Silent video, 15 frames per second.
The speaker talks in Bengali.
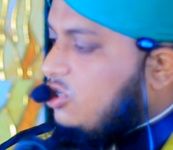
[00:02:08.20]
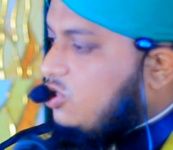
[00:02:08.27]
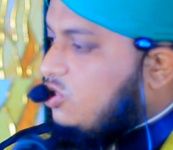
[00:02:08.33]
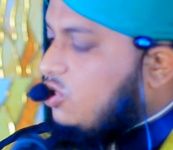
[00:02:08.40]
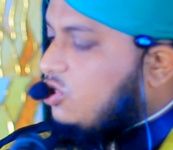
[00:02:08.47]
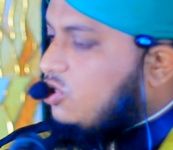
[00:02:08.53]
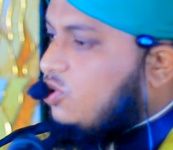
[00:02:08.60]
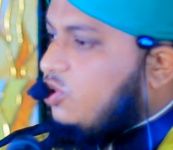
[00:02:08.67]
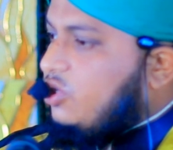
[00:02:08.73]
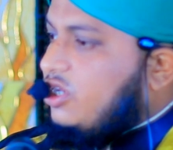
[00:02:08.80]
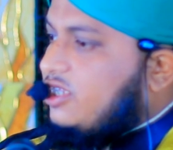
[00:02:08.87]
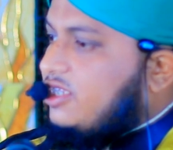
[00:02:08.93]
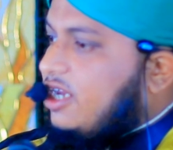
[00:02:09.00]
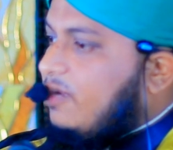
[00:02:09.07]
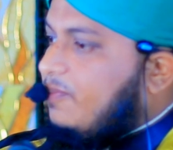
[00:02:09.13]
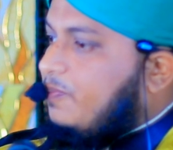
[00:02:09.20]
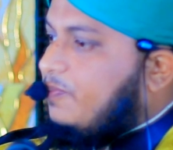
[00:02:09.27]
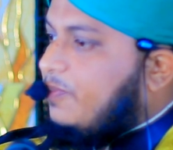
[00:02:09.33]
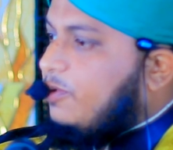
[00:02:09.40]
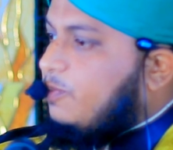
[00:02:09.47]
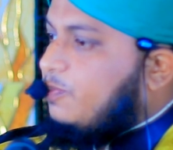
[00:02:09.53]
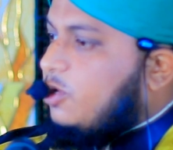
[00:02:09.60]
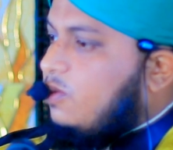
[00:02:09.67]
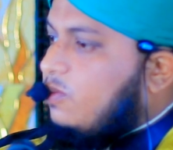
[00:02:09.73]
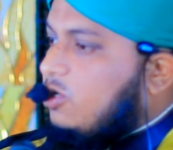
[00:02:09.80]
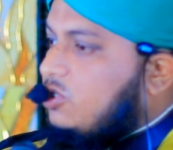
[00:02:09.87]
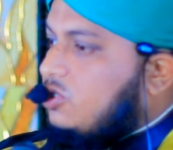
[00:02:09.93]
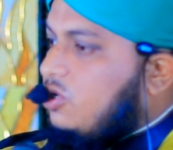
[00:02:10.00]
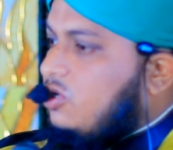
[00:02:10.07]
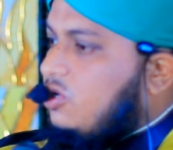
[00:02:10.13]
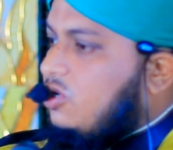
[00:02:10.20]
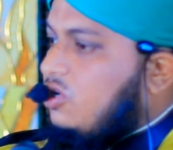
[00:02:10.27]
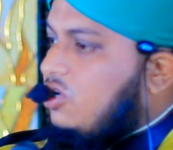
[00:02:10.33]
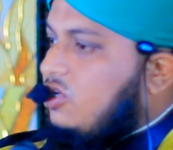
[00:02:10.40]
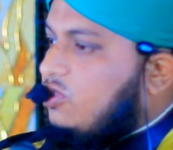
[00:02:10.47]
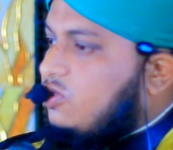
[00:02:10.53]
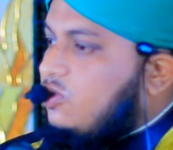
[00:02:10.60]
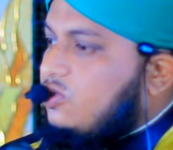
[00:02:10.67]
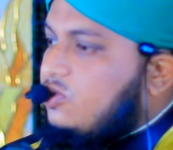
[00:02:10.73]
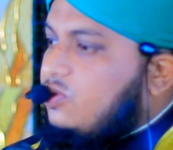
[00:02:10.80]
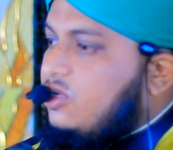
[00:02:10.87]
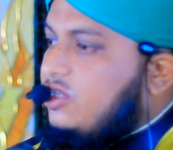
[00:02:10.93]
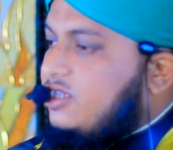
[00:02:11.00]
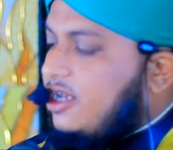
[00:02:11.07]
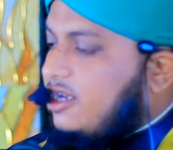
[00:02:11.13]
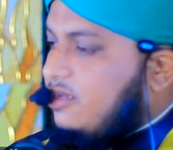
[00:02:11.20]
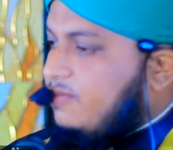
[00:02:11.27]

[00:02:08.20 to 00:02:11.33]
যতই তার প্রমোশন হয় ততই তার